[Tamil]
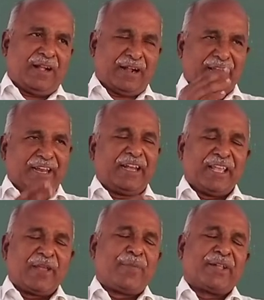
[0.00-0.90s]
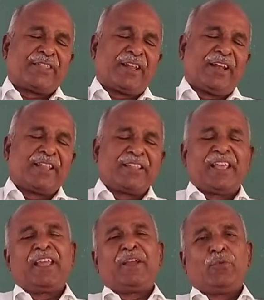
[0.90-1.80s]
ஆனால் இன்றைக்கி பார்த்திங்கன்னா
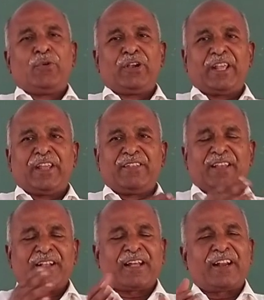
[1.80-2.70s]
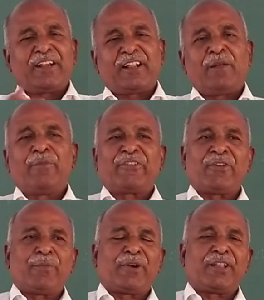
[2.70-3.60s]
அதே வோல்டேஜு கரண்ட்டெல்லாம்
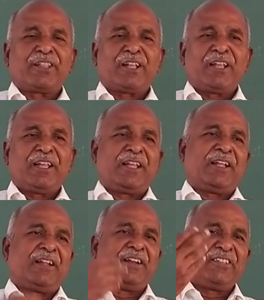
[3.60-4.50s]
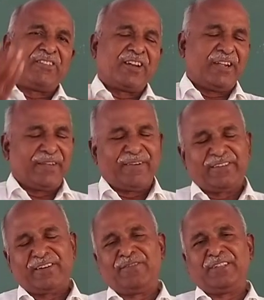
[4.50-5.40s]
மெஷர் பண்ணுறதுக்கு டிஜிட்டல்
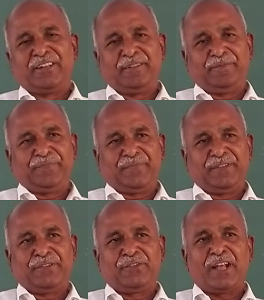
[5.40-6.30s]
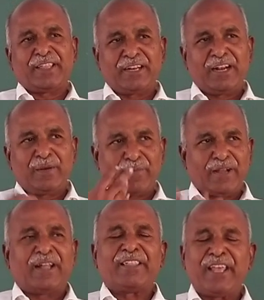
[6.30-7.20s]
டிவைஸ்லாம் வந்துடுது ஸோ அதில் நம்ம
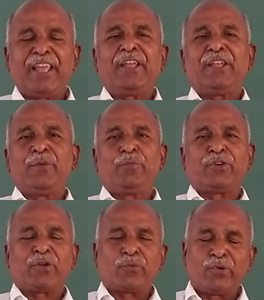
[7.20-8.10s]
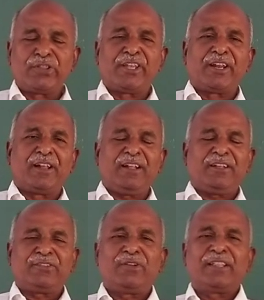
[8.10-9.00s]
அதே இன்புட்டை கொடுத்தீங்கன்னா
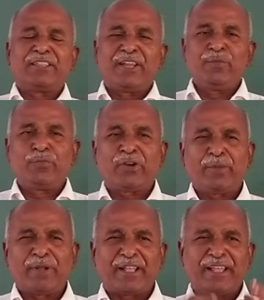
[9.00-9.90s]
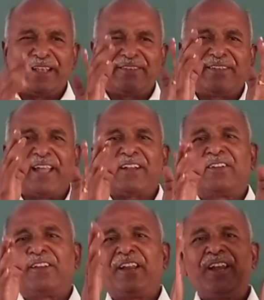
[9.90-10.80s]
ஸோ அந்த இன்புட்டை நம்ம
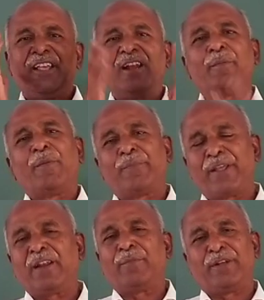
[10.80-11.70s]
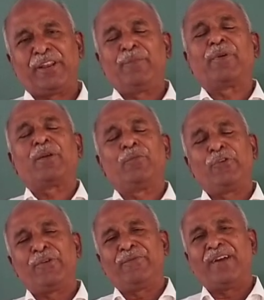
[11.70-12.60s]
எக்ஸாக்ட் ரீடிங்கை நம்ம அப்படியே நம்ம ரீட் பண்ண
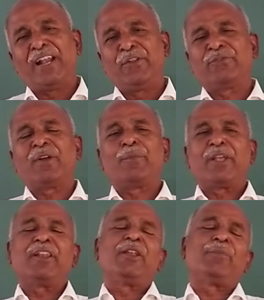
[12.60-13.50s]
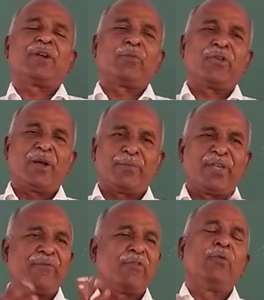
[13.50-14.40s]
முடியும் வேல்யூஸும் அப்படியே ரீட் பண்ண முடியும்
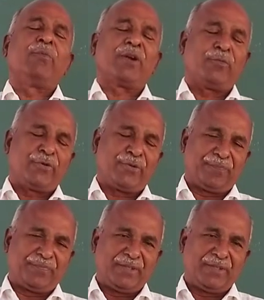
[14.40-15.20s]
அப்படியே வியூ பண்ண முடியும்